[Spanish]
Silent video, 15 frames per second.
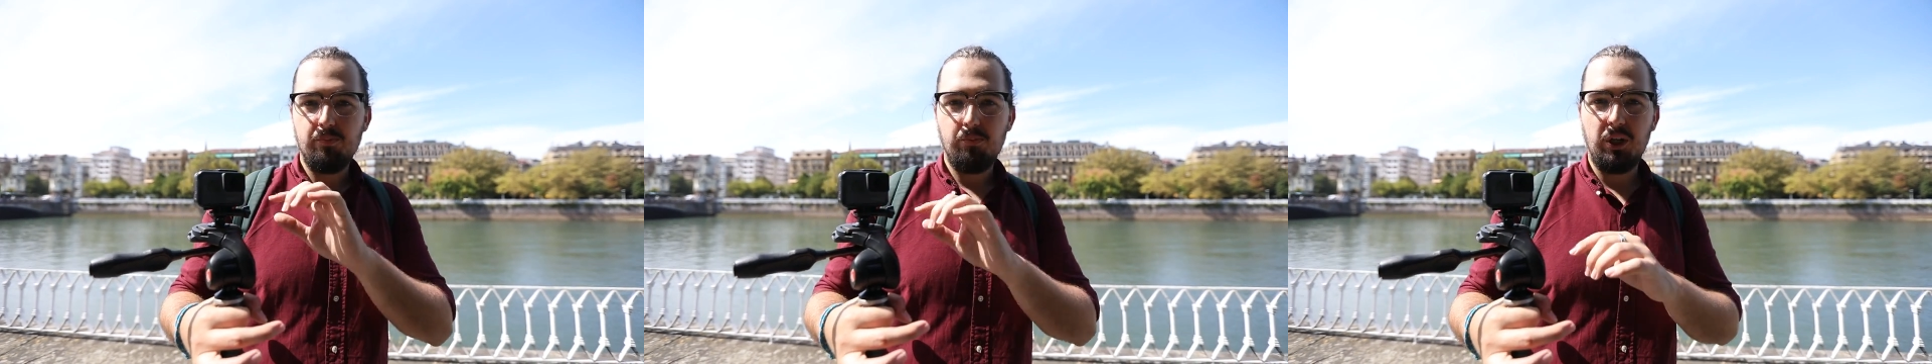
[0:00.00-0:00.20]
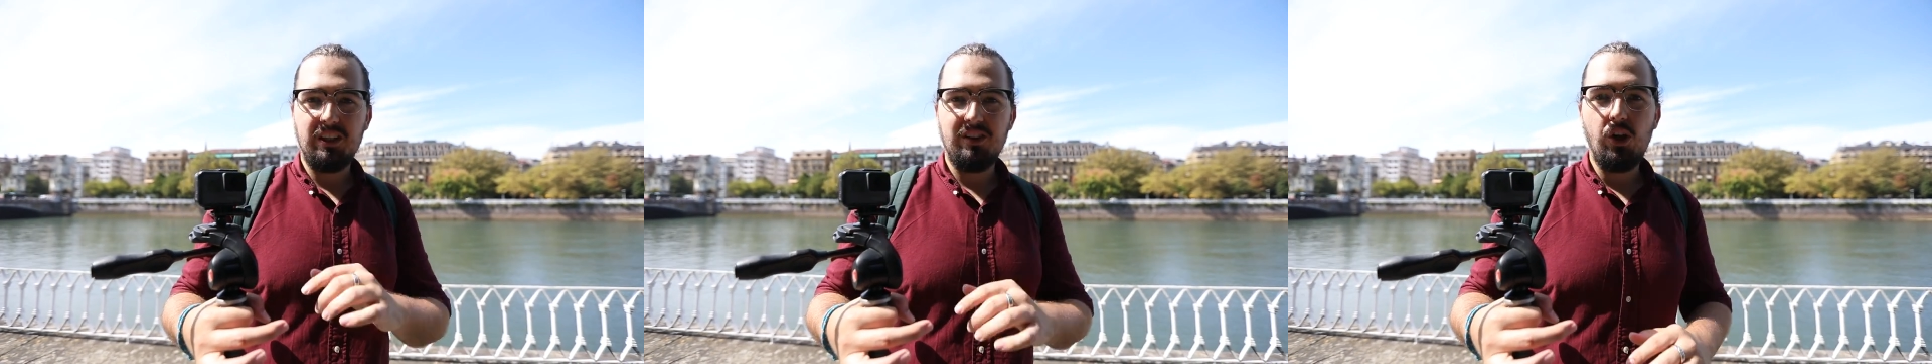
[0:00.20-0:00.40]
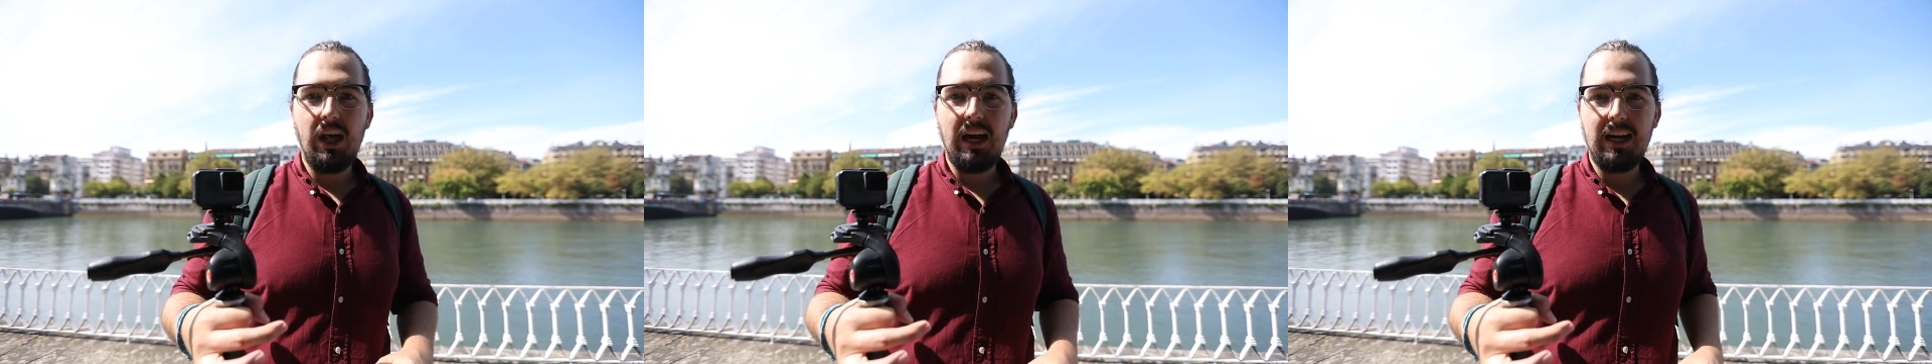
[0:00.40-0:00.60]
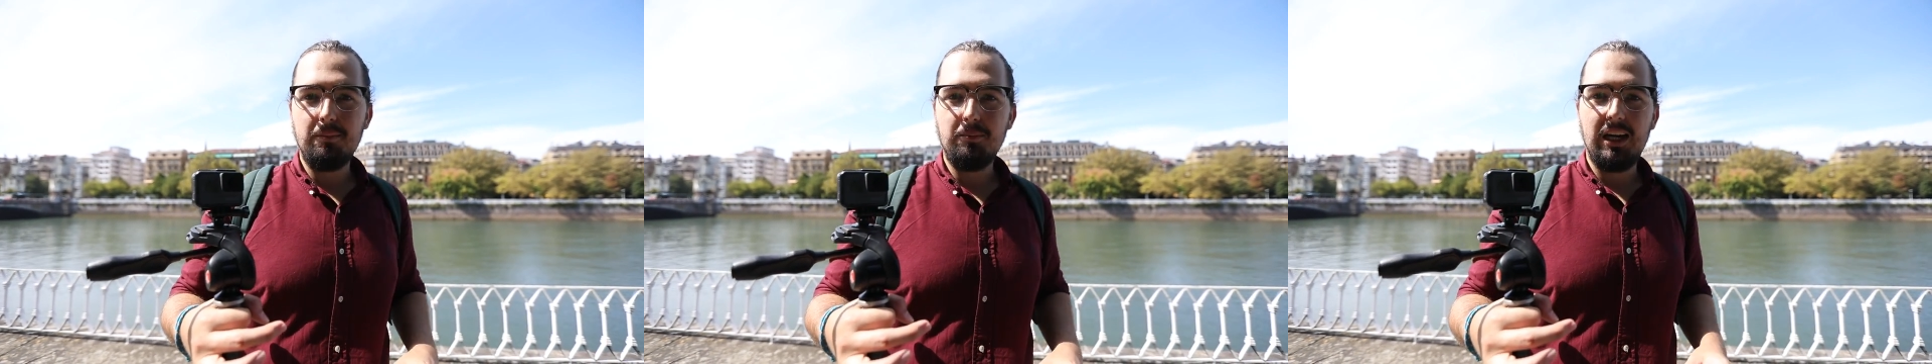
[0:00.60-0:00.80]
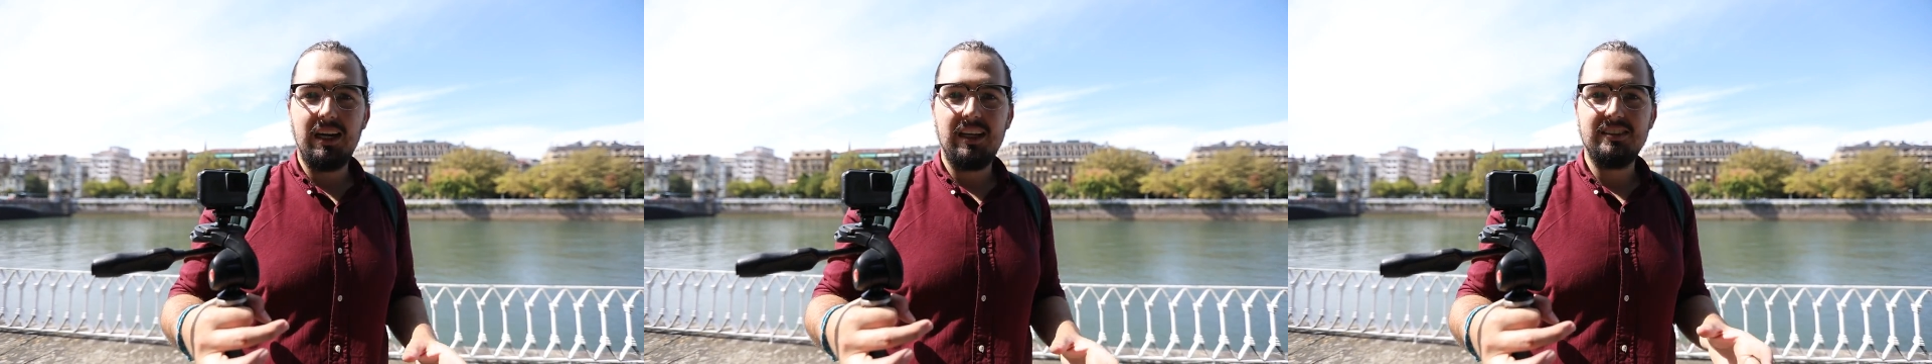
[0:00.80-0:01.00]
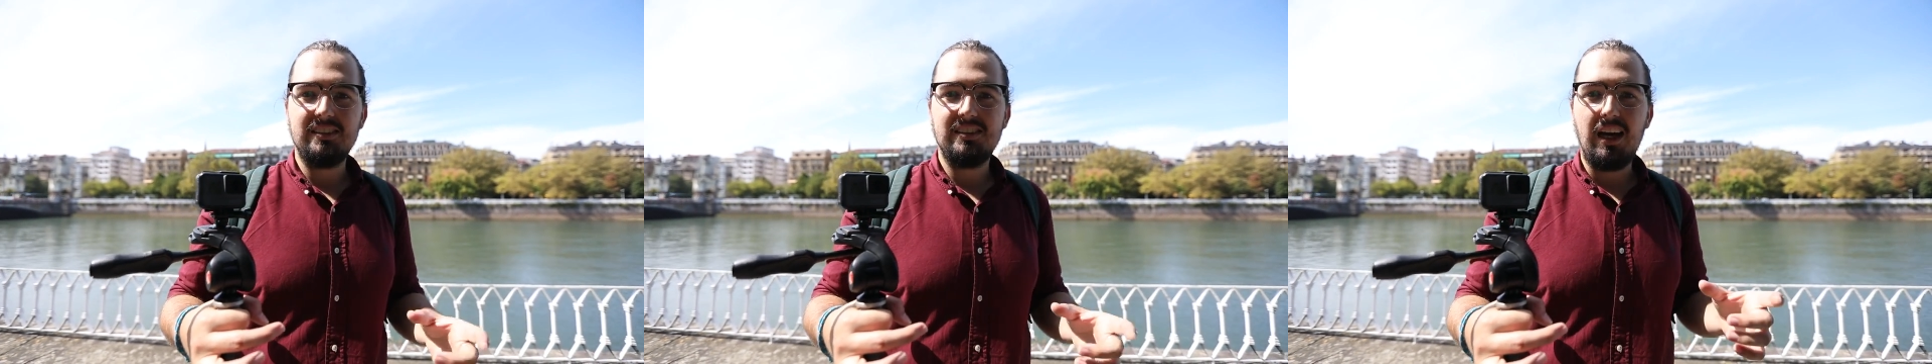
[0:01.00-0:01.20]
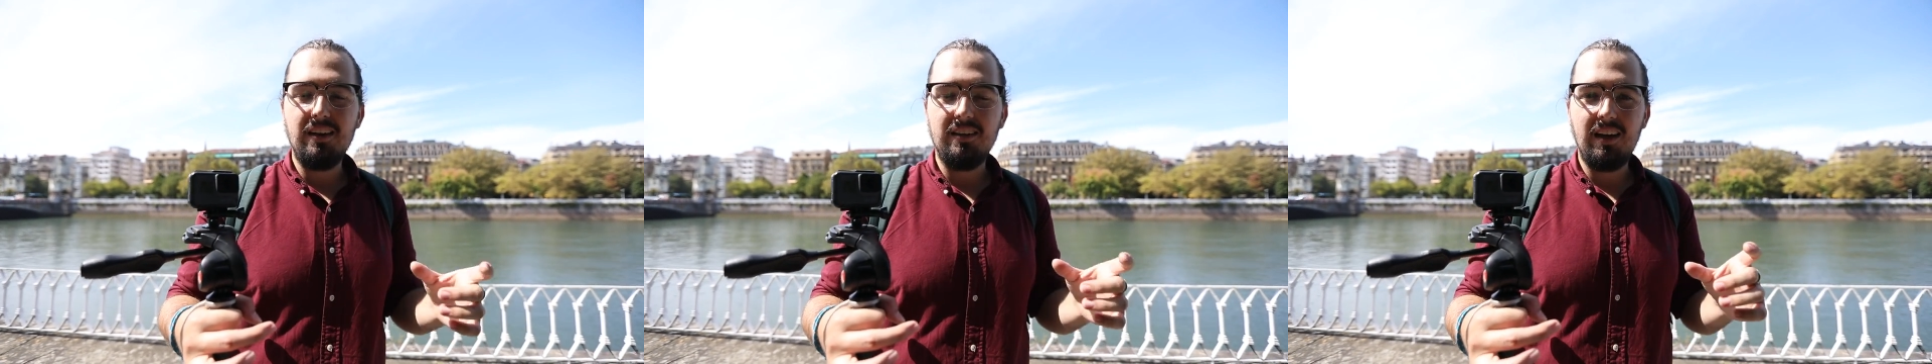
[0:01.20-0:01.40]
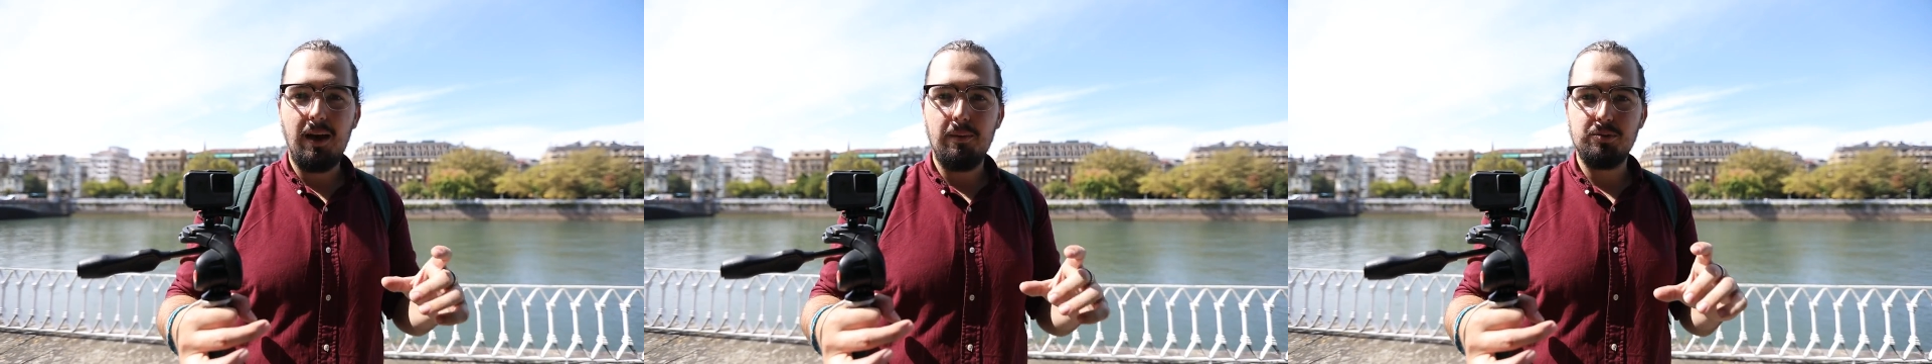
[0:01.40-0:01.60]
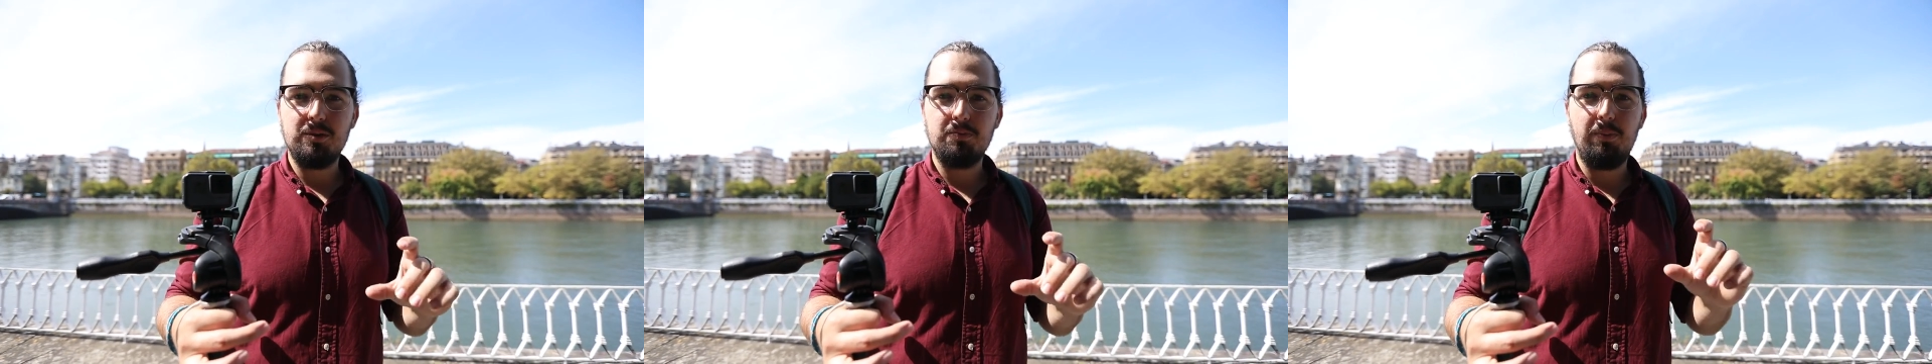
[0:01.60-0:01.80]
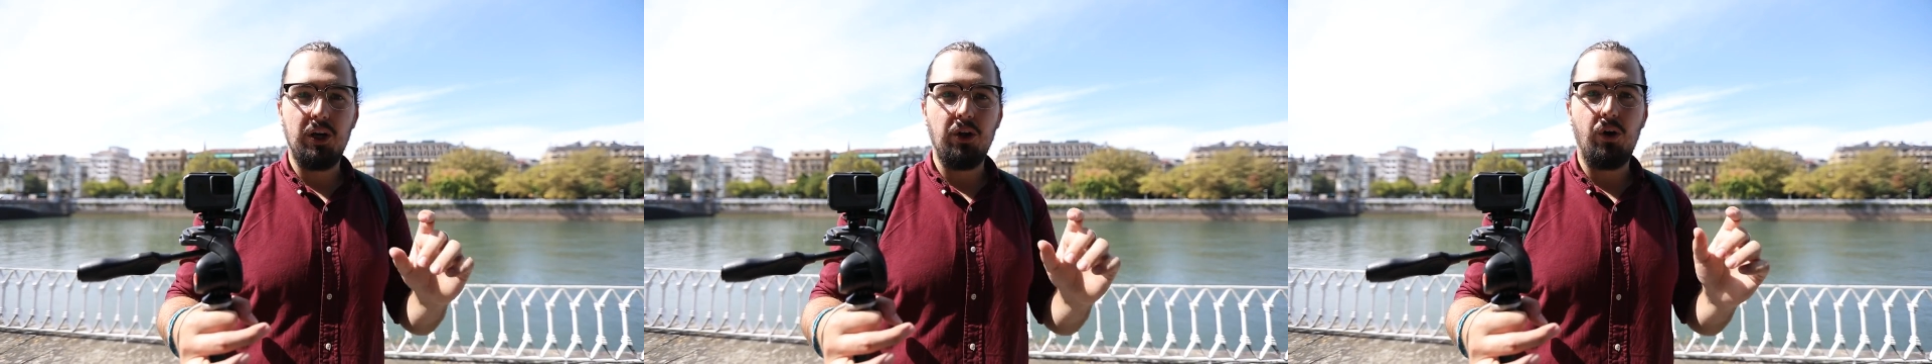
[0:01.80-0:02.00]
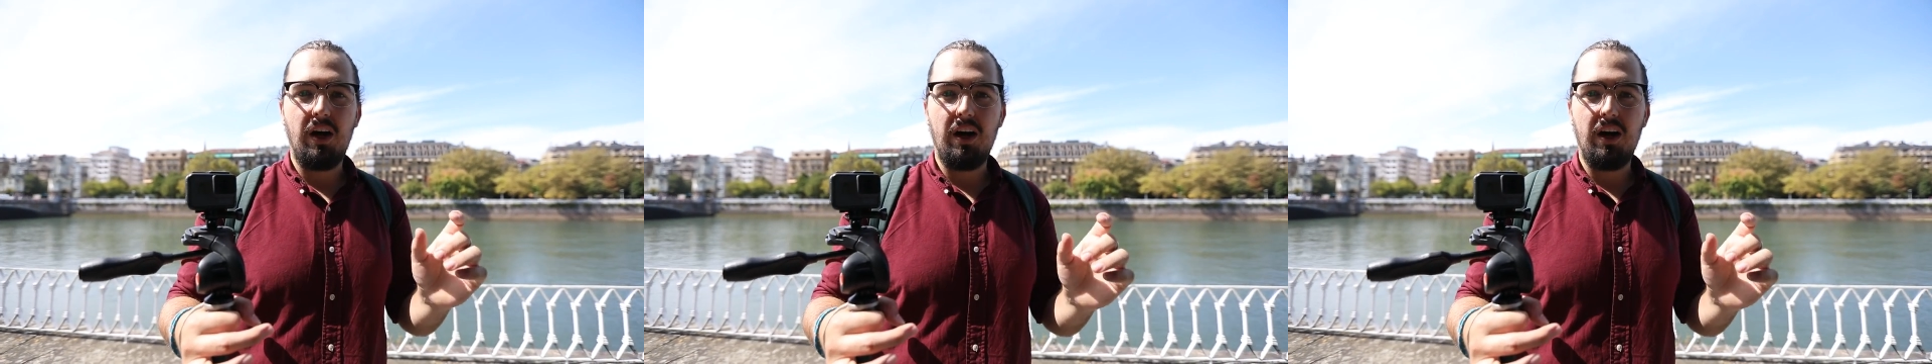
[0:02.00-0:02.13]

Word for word: poniendo la cámara en time lapse pero